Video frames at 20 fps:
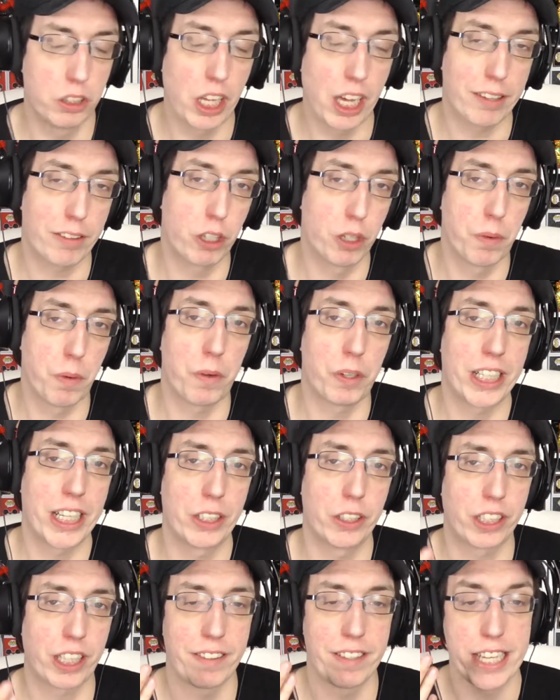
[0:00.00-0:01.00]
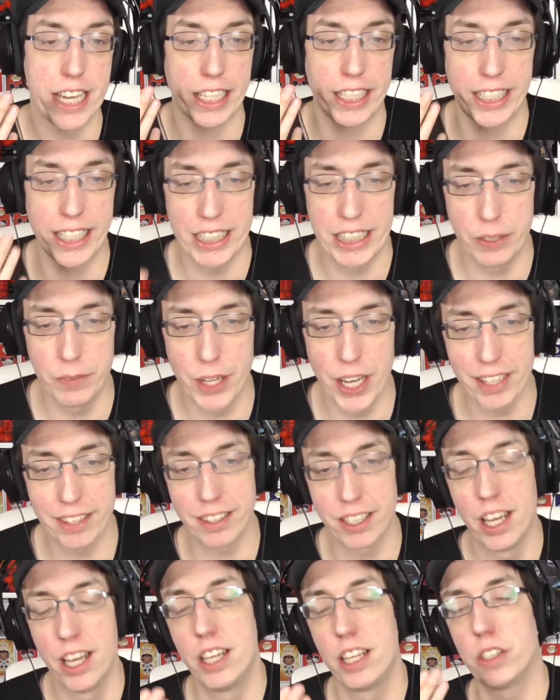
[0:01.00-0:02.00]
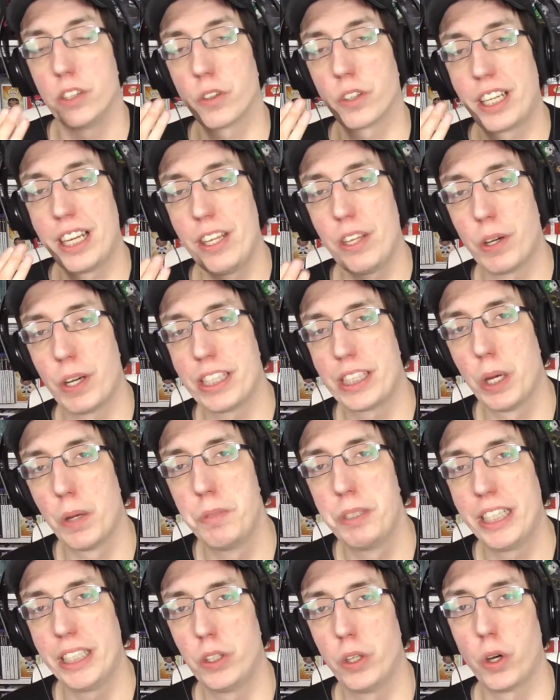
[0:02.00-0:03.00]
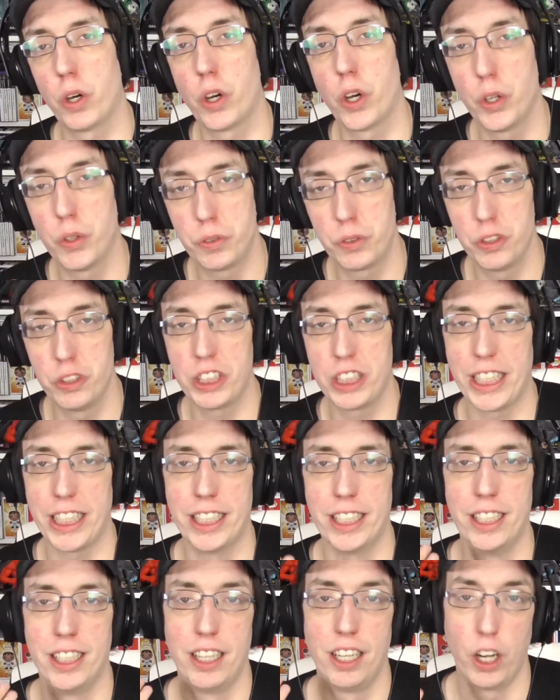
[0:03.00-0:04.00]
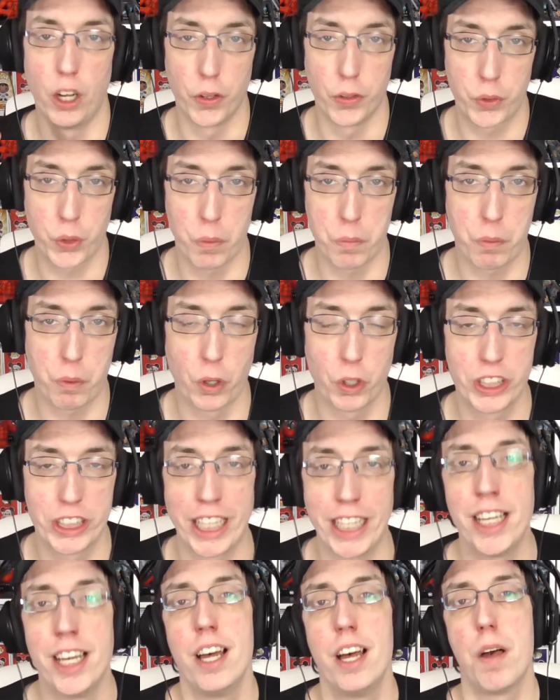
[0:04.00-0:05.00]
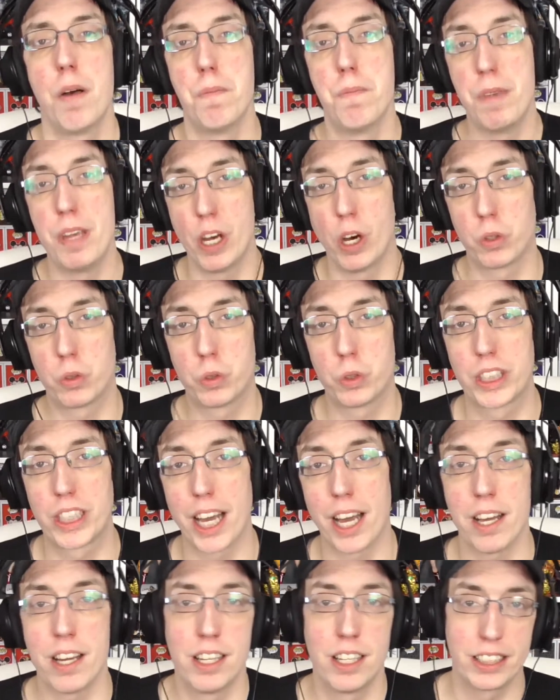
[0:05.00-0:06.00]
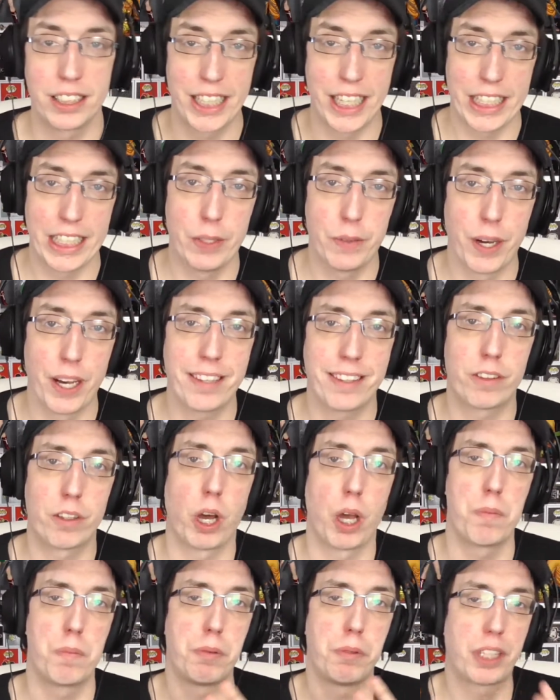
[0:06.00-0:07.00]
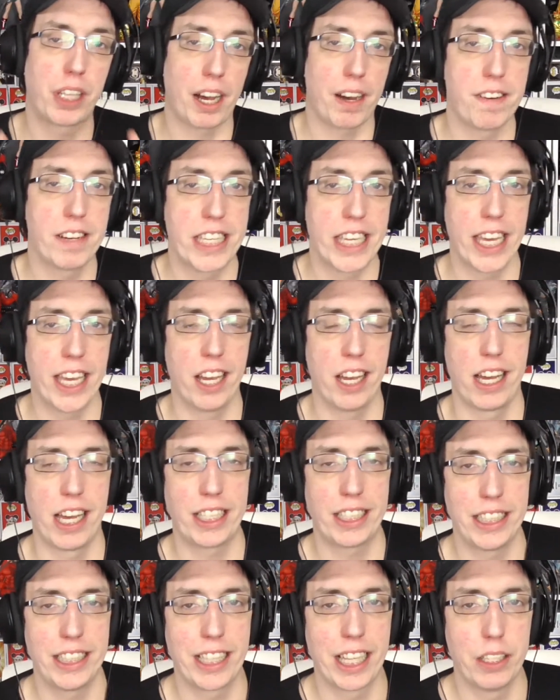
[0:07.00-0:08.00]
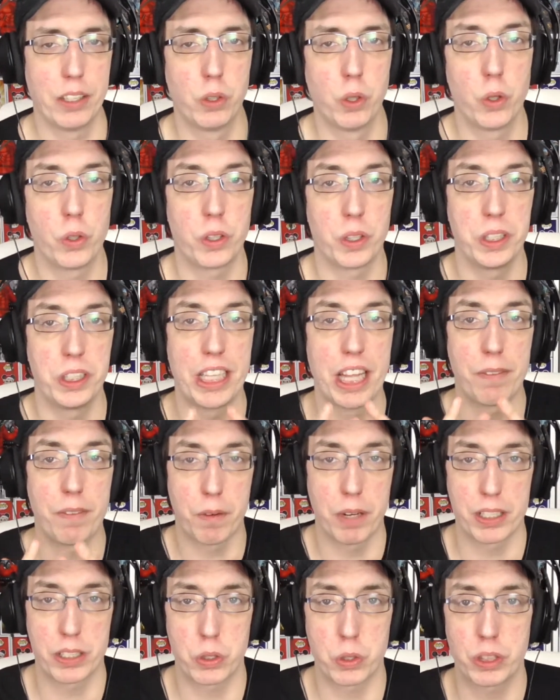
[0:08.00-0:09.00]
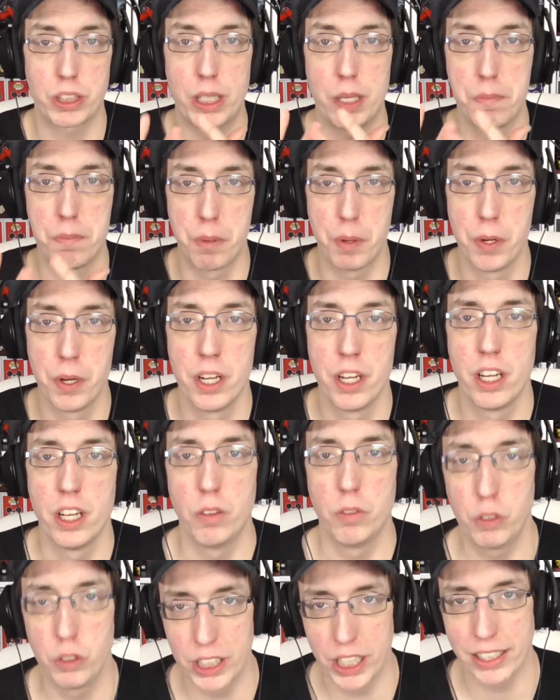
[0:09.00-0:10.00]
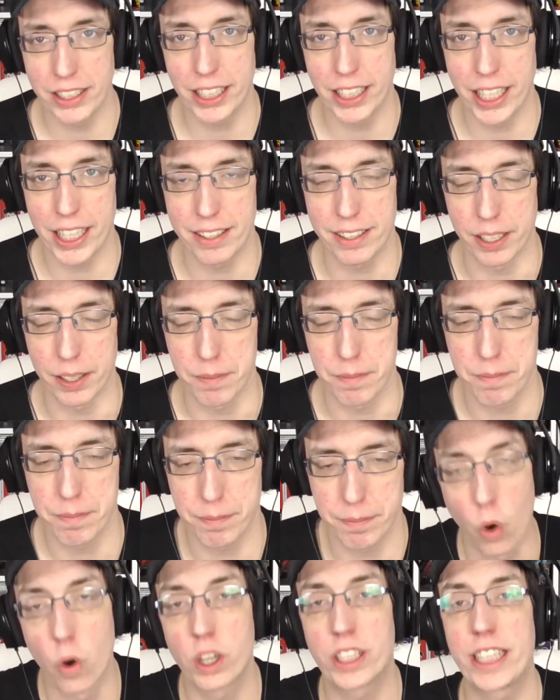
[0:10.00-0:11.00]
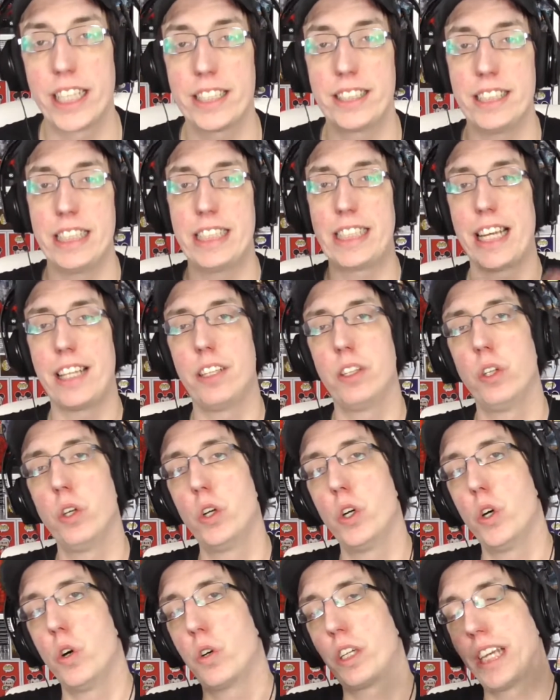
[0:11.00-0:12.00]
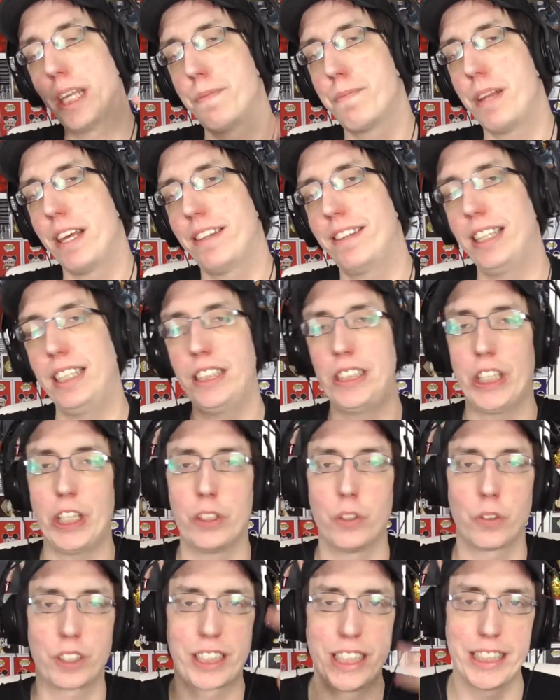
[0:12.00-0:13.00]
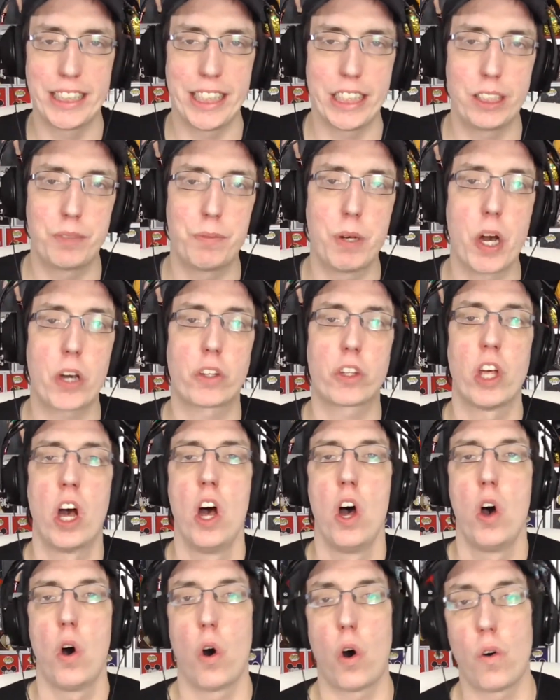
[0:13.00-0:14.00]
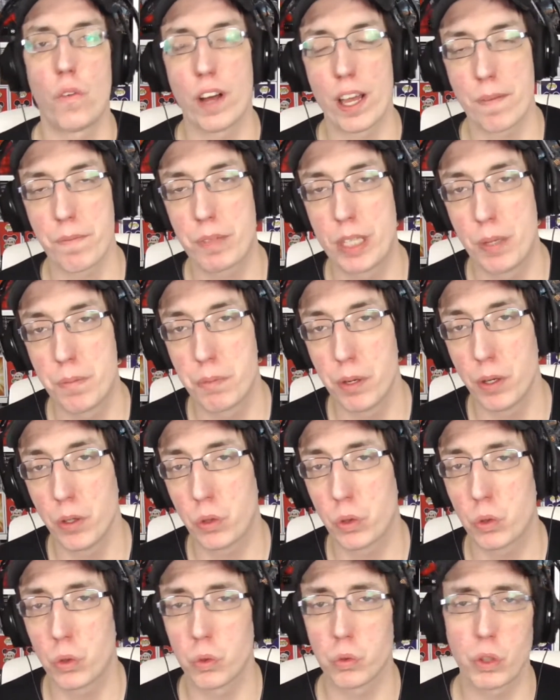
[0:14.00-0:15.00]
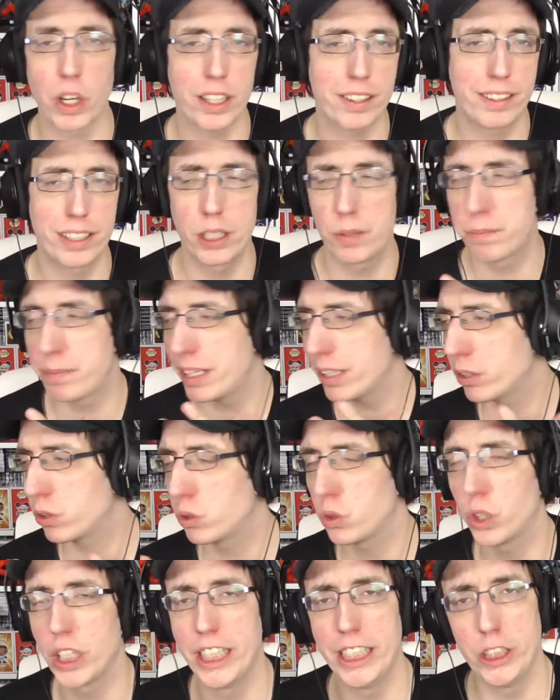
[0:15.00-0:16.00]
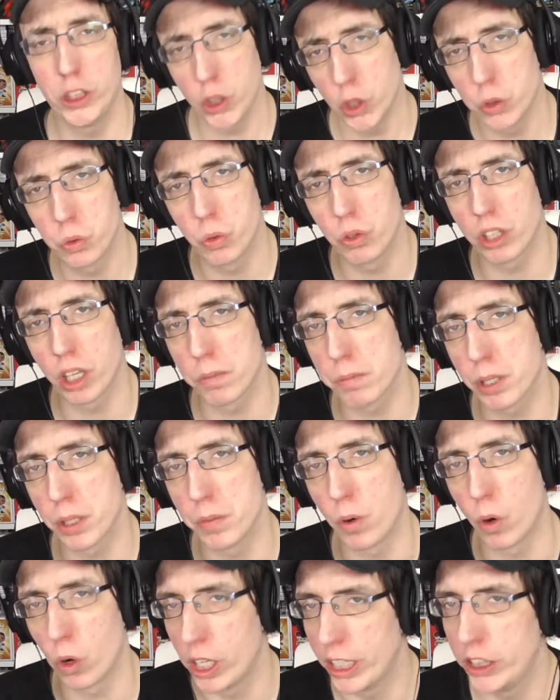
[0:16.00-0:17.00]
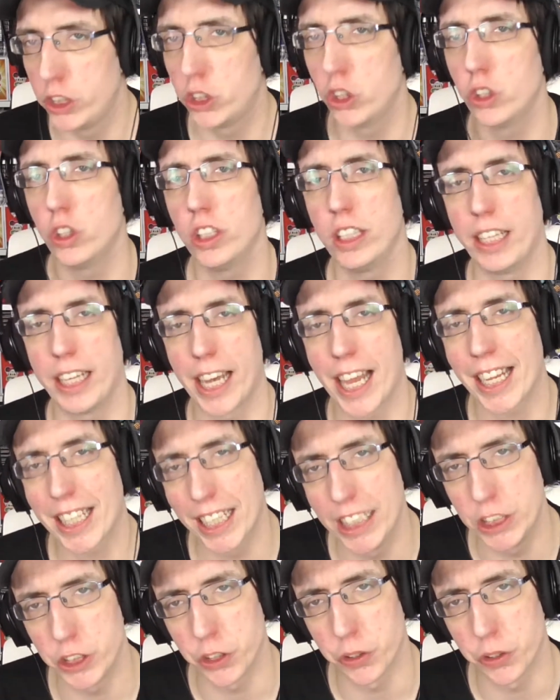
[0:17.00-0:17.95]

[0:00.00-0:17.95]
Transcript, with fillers: à ce moment-là de travailler avec Kenny West. Donc ils ont été obligés de refuser euh, son projet. Mais en tout cas, Kenny West aurait pu travailler avec Nintendo. C'est une information qui peut vous intéresser. On quitte Nintendo, on quitte PlayStation, on quitte Xbox, on va un petit peu sur voir ce qui se passe sur les jeux tout simplement, les jeux et rien que les